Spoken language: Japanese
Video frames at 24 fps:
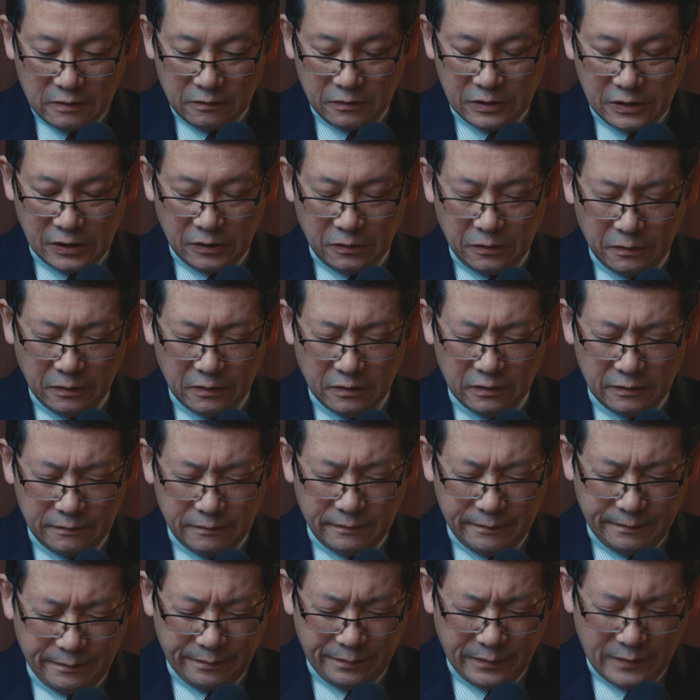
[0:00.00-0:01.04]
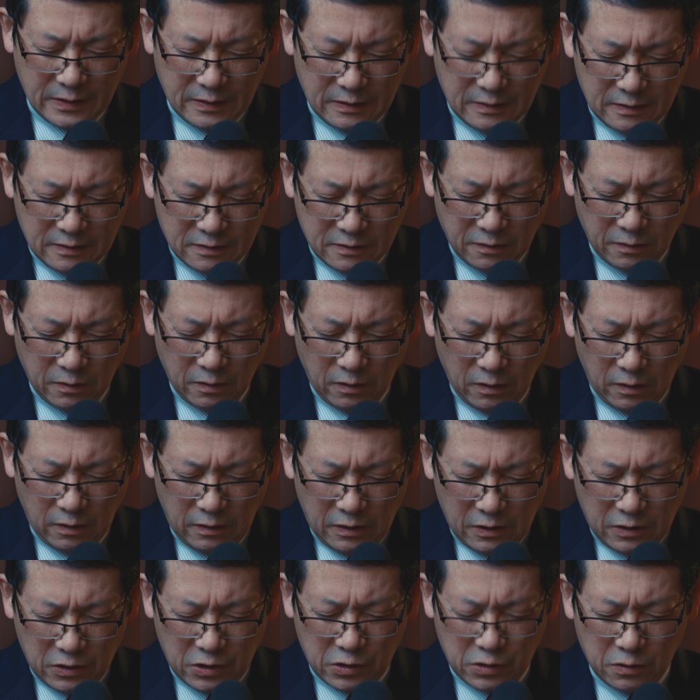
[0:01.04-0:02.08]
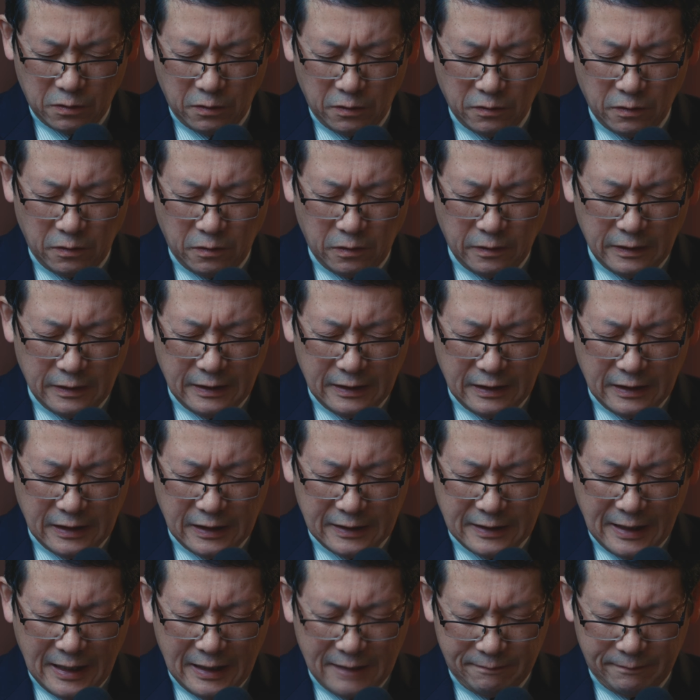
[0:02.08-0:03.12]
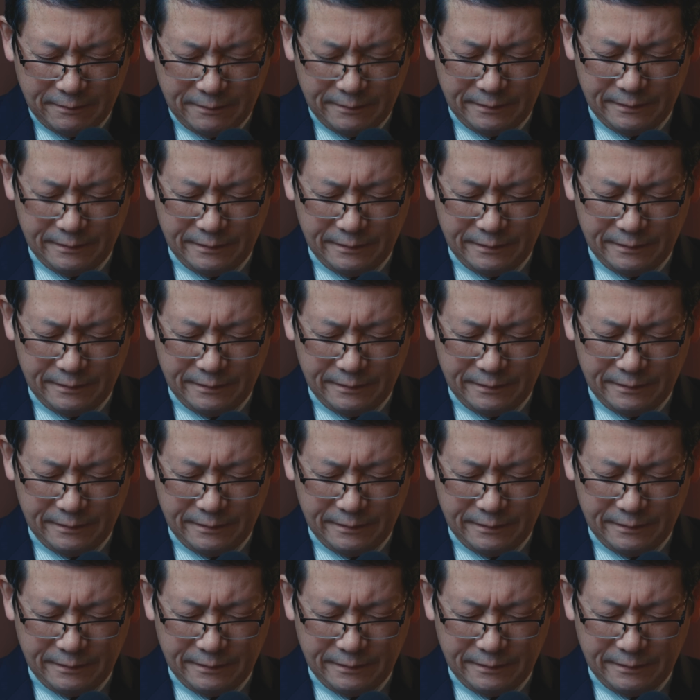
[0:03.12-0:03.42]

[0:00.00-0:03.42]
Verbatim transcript: 打ち振るその城の枝